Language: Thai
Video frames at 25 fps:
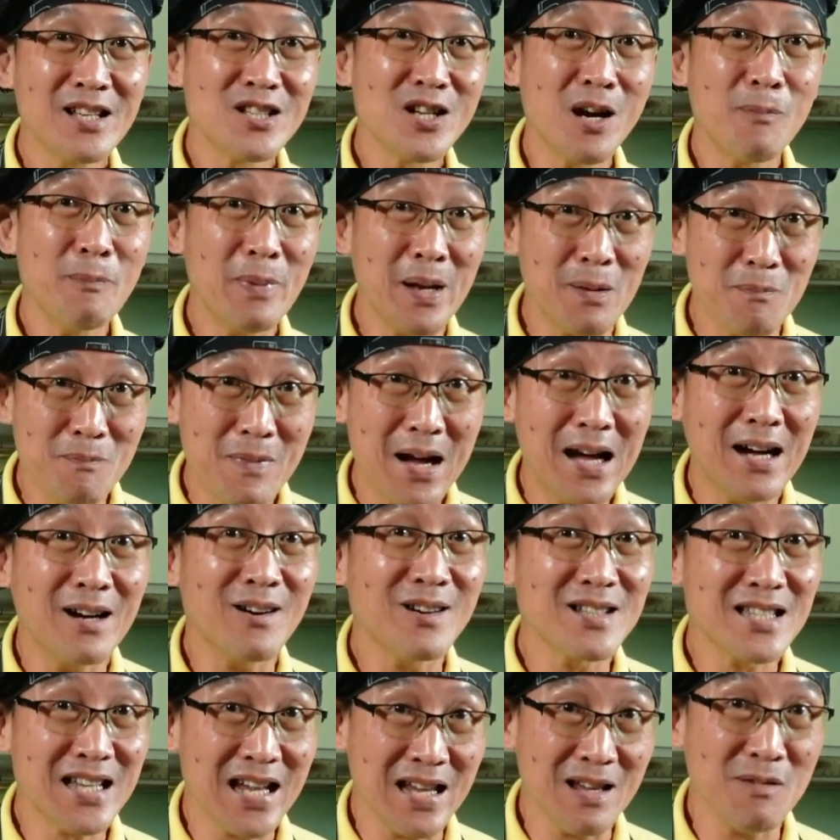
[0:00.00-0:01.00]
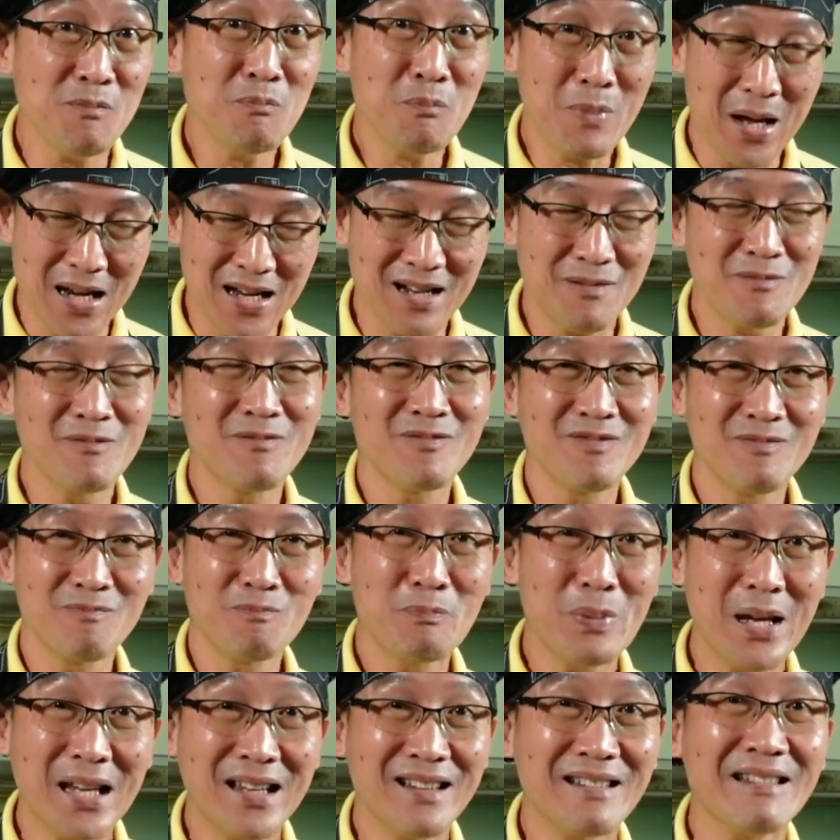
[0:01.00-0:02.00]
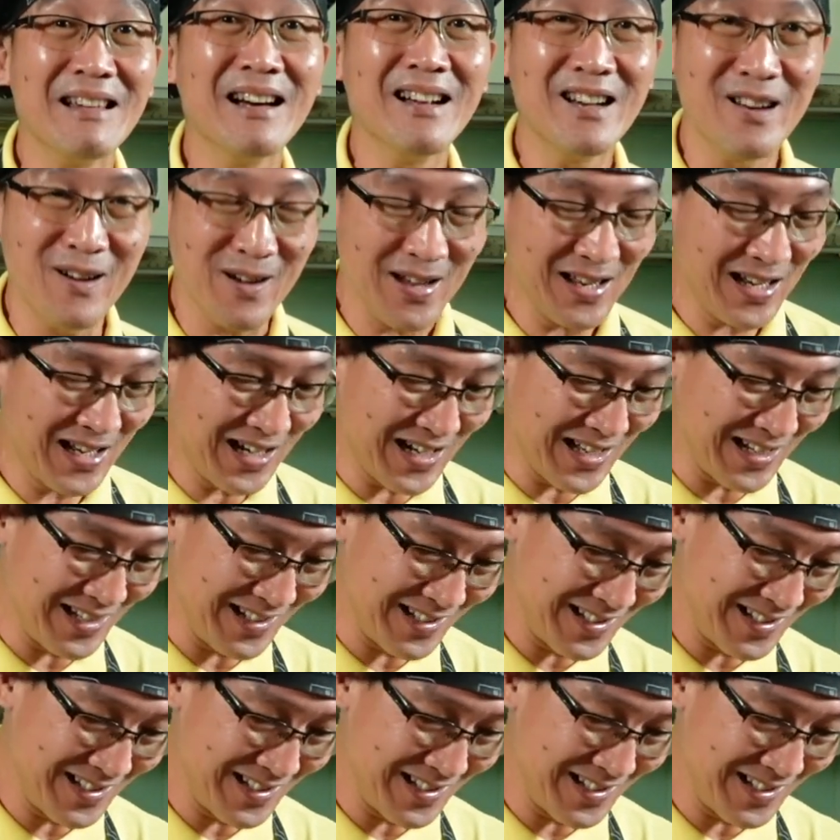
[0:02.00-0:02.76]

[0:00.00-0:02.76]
ชอบเผ็ดมากก็ใส่เผ็ดพริกเยอะหน่อยละกั